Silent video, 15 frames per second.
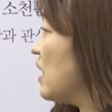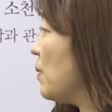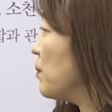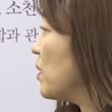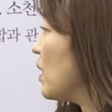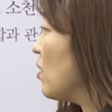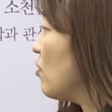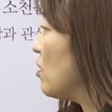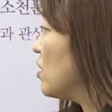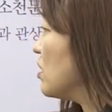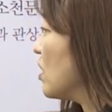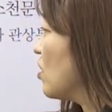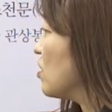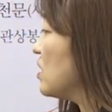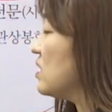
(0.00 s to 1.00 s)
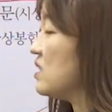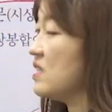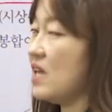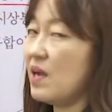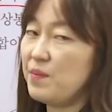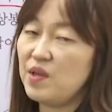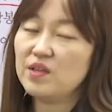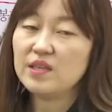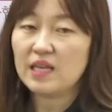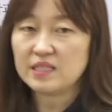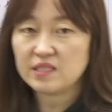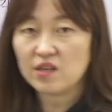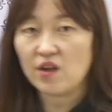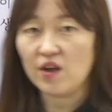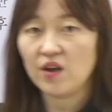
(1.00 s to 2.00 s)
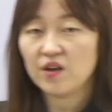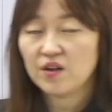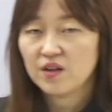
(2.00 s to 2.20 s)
3개월경이 지나면 닫혀요.